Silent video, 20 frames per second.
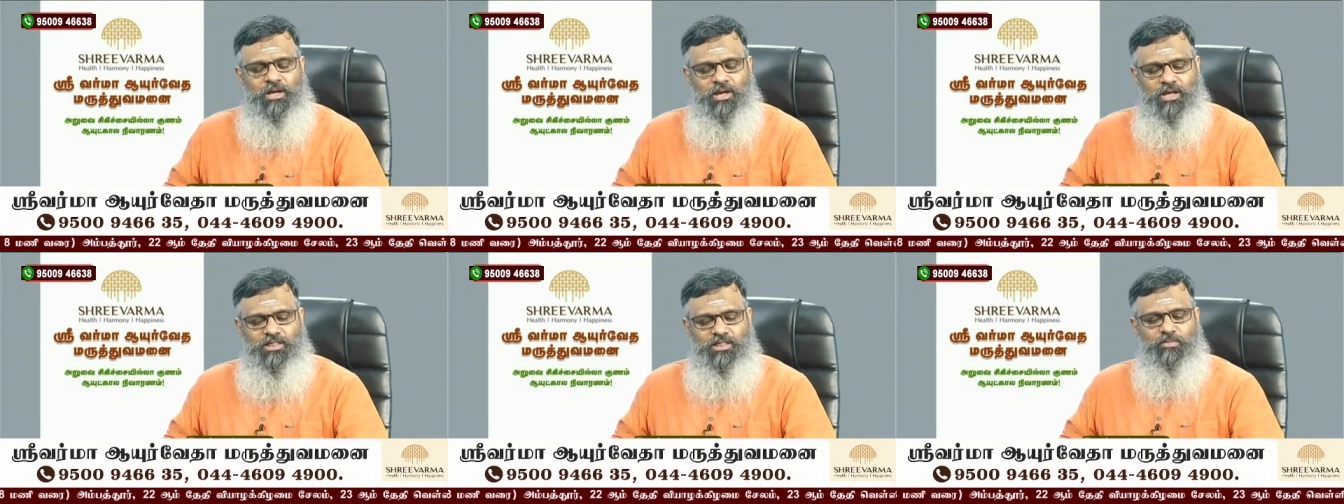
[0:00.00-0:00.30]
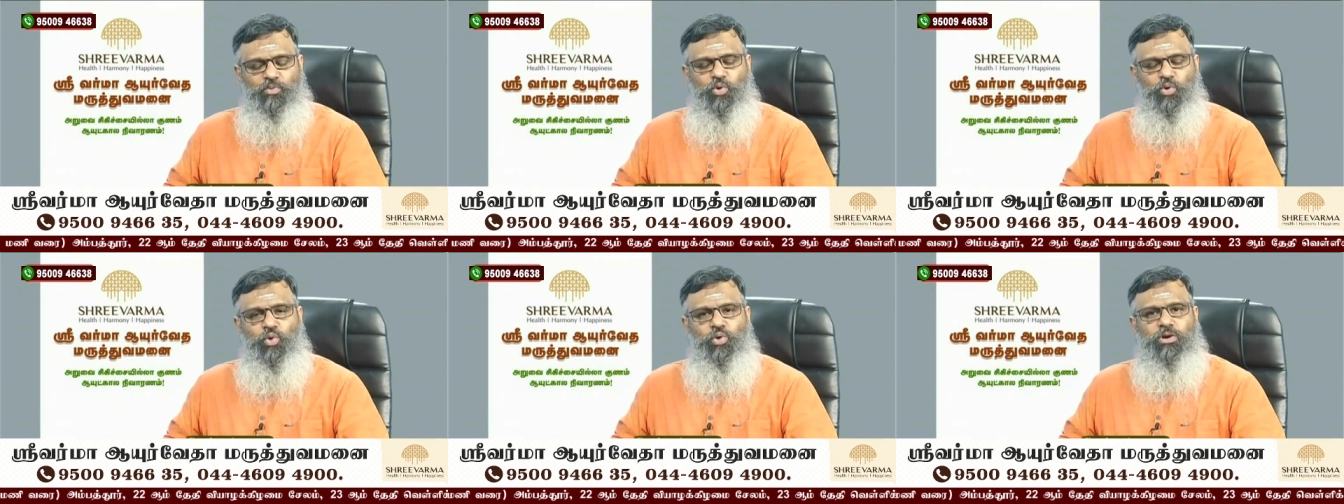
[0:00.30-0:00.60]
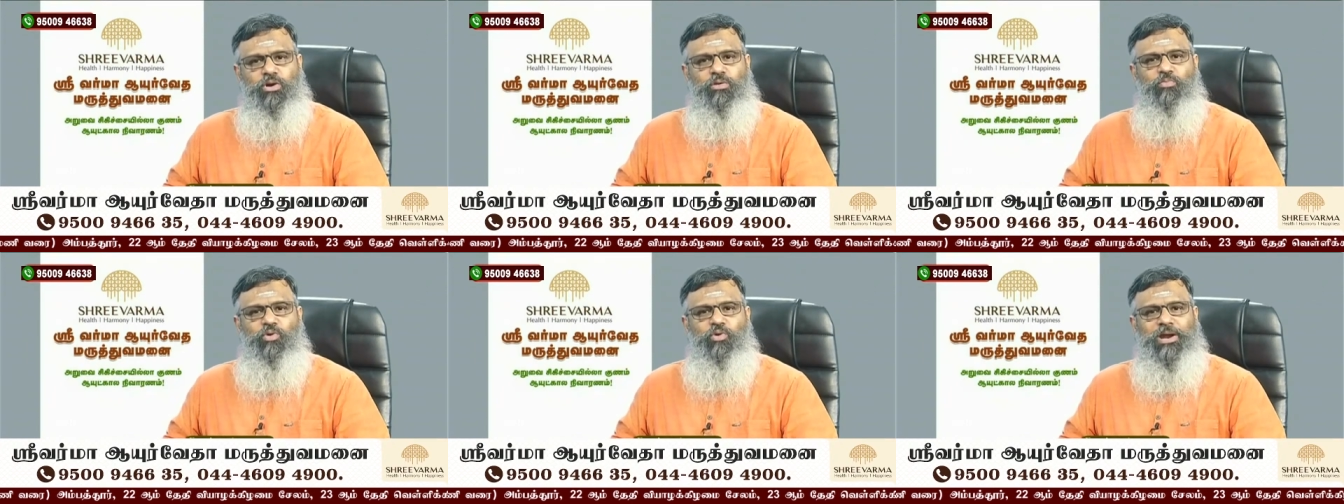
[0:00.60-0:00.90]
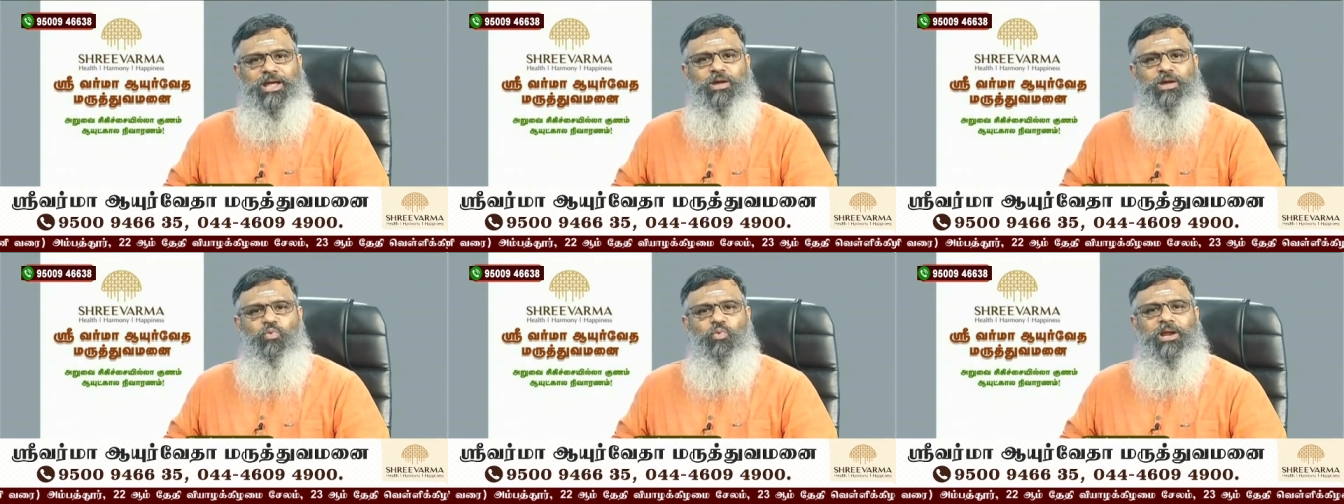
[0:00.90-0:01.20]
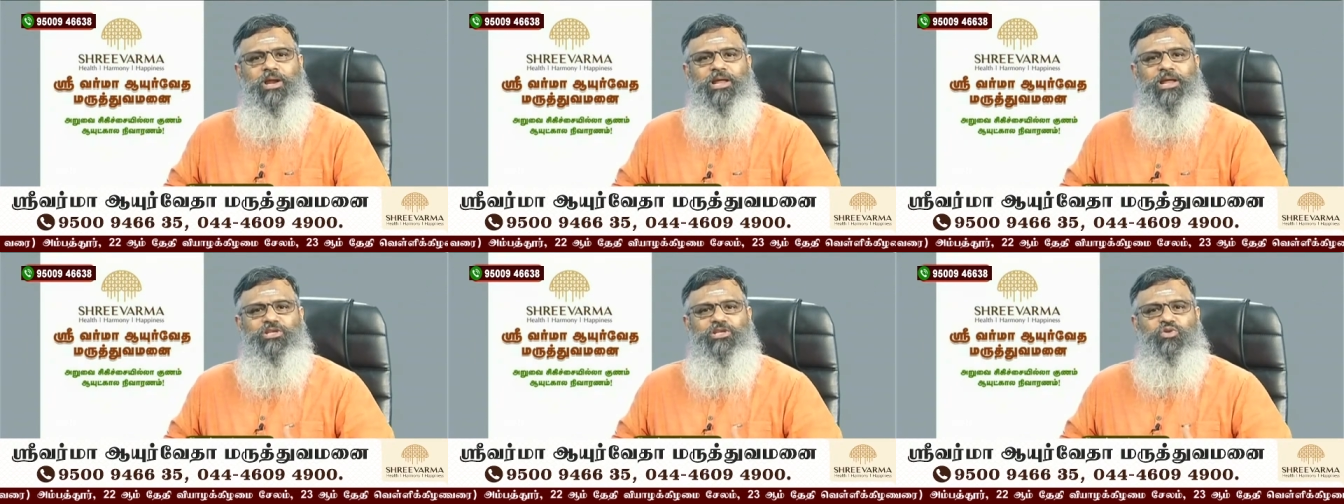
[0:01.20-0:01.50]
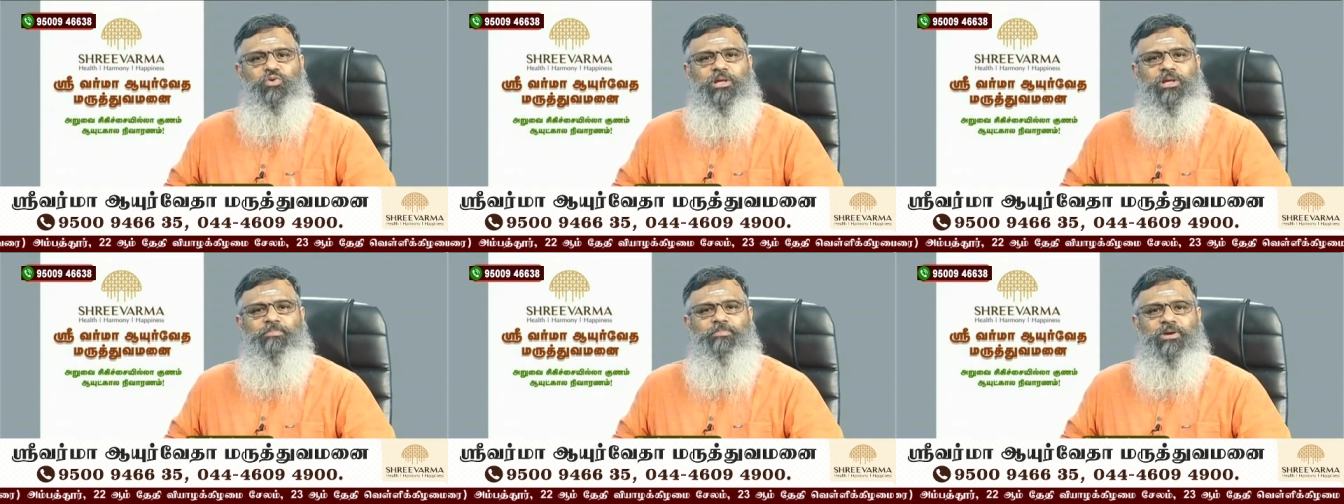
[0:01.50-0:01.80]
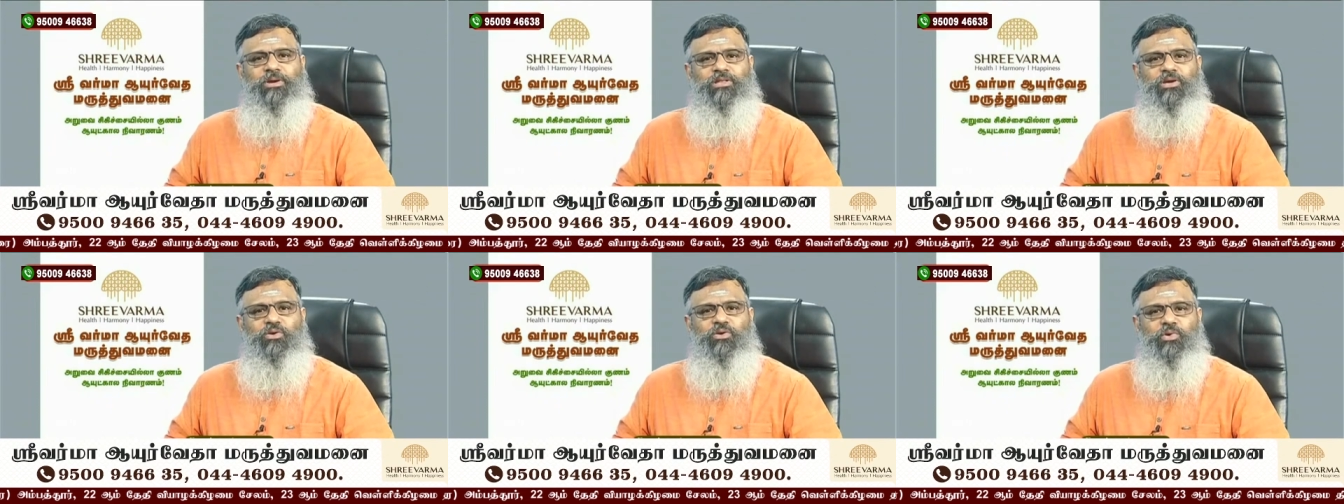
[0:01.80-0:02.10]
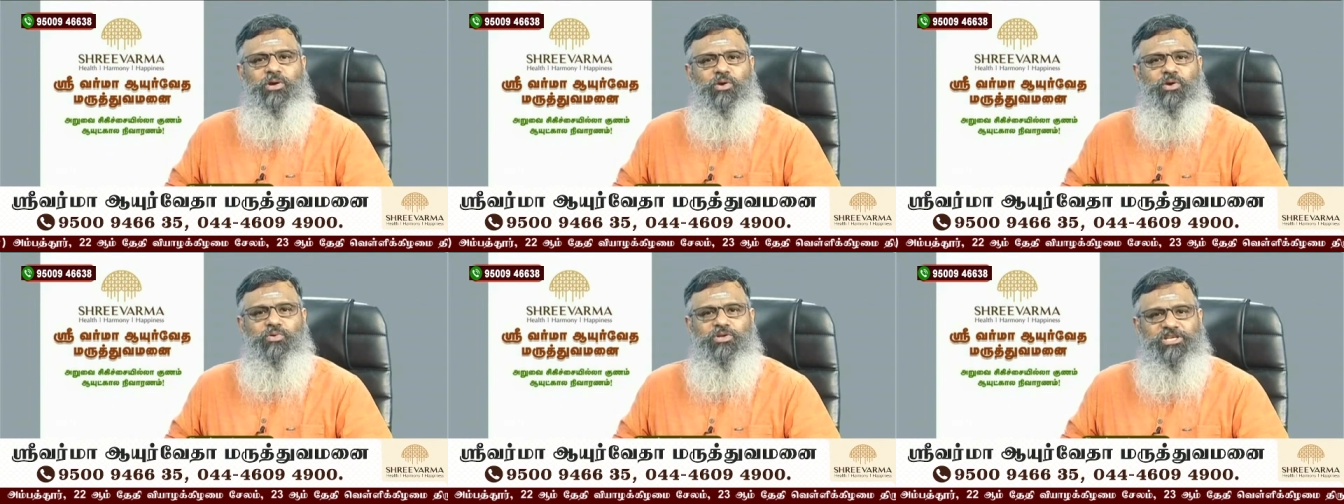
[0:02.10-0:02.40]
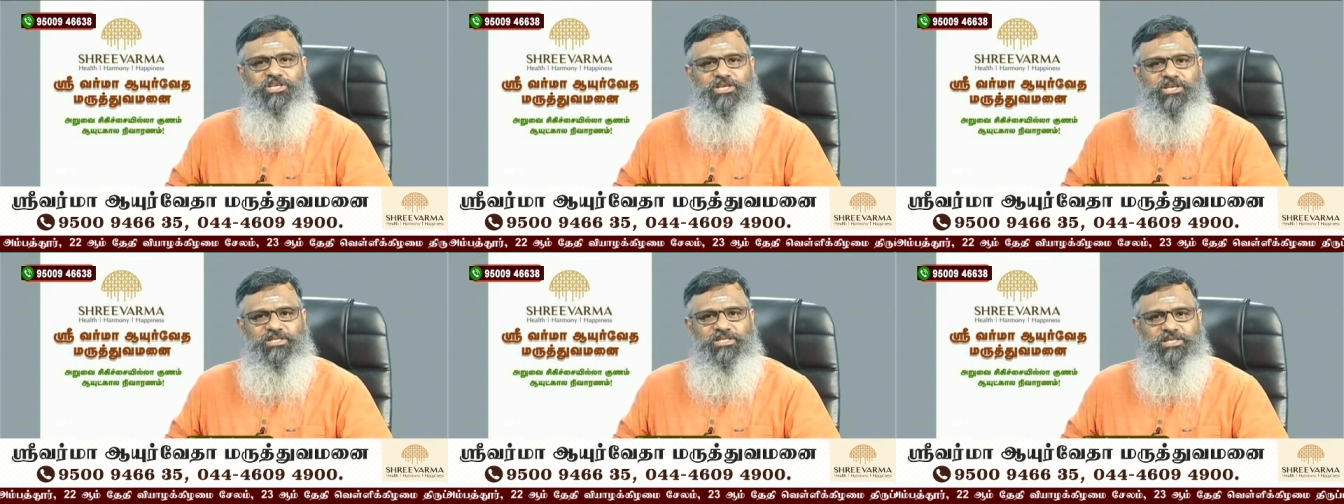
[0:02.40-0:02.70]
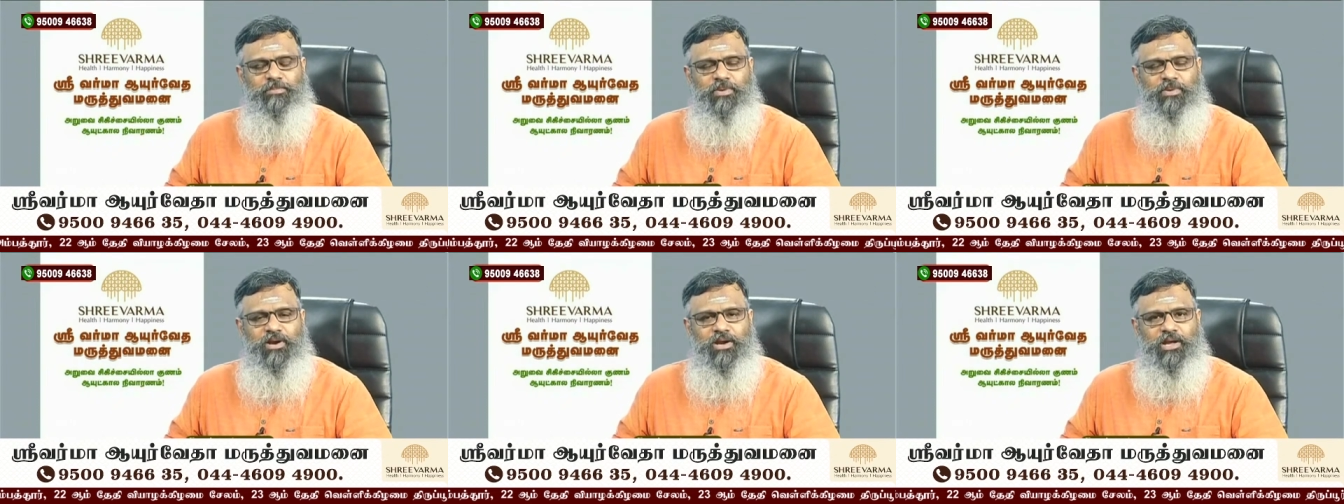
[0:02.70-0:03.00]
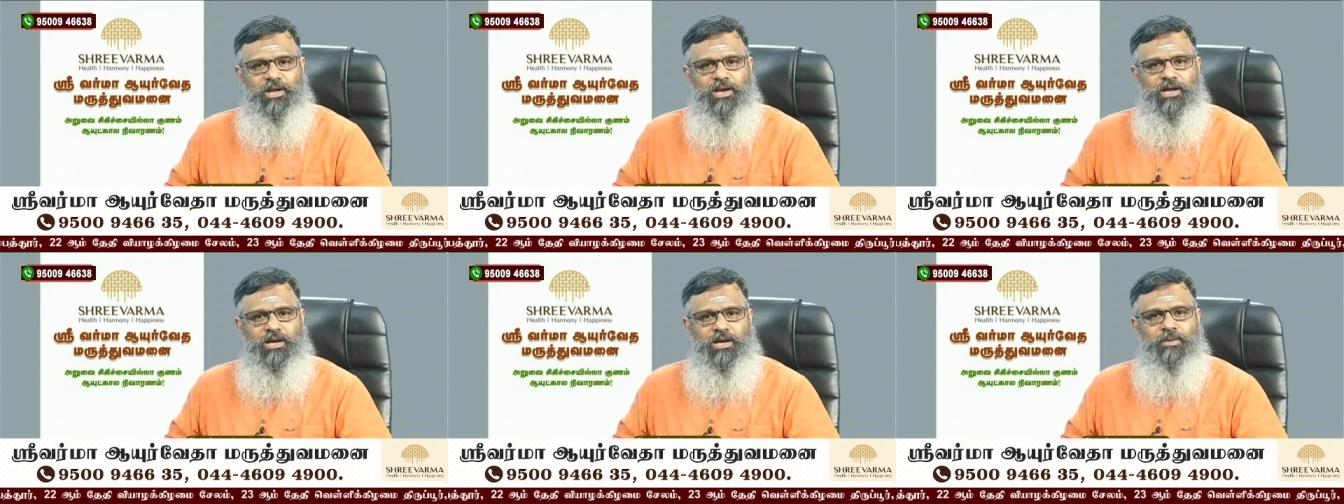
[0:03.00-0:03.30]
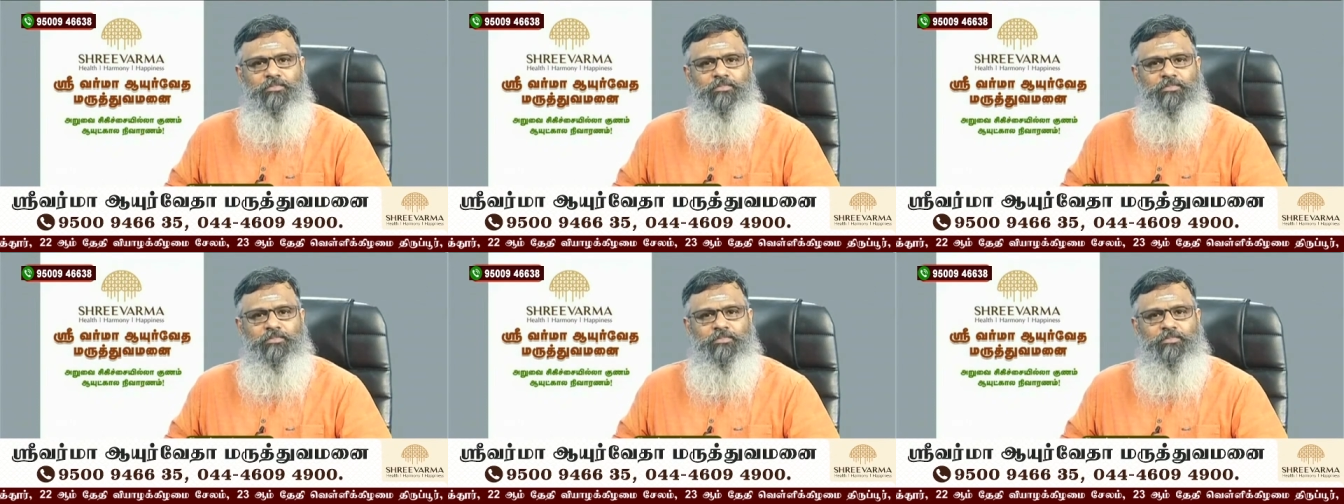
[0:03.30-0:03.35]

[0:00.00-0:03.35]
இந்த மூன்று முறை உடலை சுத்தப்படுத்தக்கூடிய ஒரு சிகிச்சை பண்ணிங்கன்னா